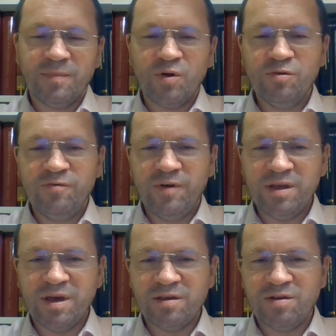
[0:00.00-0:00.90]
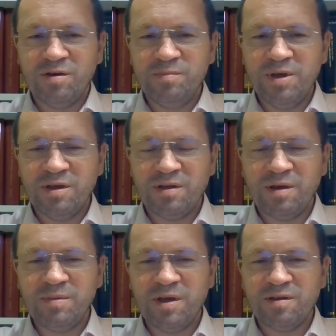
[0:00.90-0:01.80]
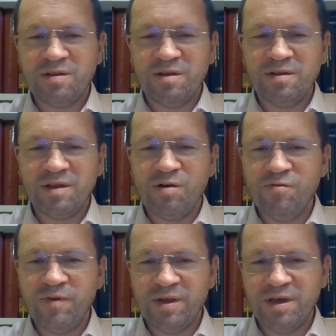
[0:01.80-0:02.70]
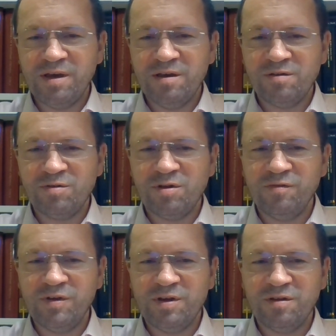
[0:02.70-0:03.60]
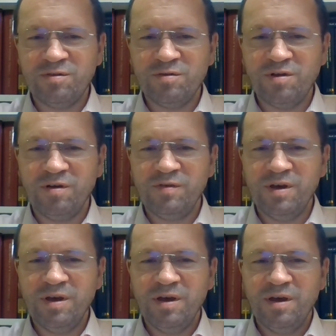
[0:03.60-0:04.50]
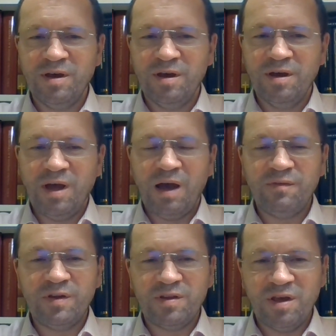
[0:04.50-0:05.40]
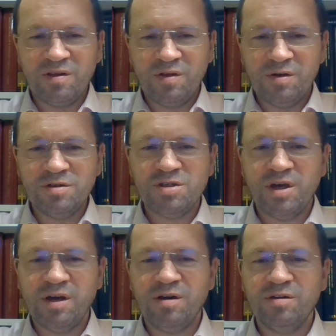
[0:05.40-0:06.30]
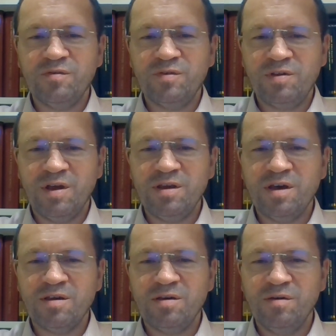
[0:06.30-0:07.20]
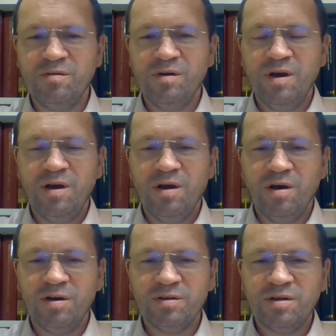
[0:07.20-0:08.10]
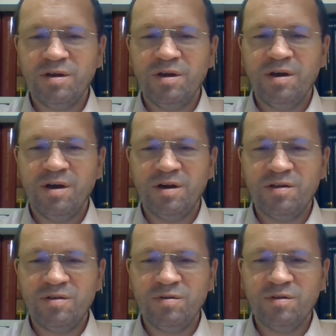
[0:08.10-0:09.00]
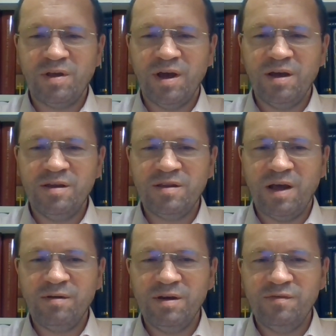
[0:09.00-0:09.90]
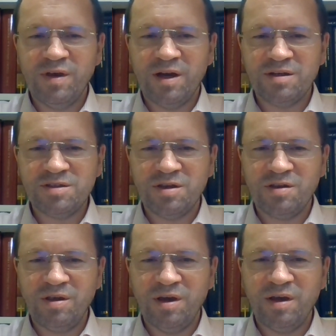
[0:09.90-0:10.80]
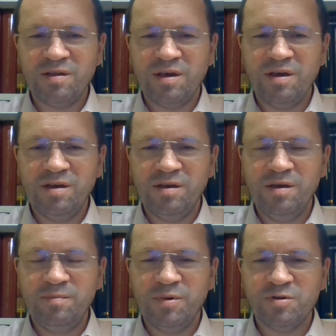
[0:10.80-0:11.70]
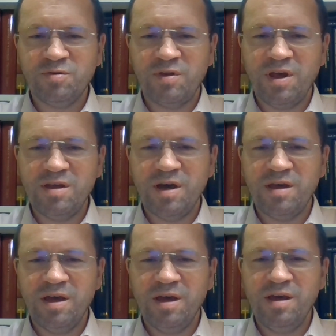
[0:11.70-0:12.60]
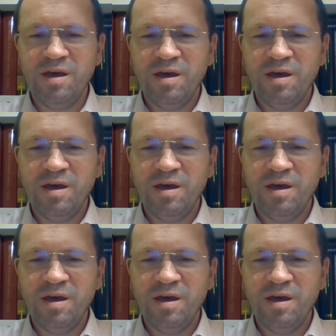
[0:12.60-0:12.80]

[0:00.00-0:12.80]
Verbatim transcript: ufania sobie zamiast zaufania Jezusowi Chrystusowi. A więc jest to grzech odwrócenia się od Chrystusa i całej wiary chrześcijańskiej i porzucenia jej,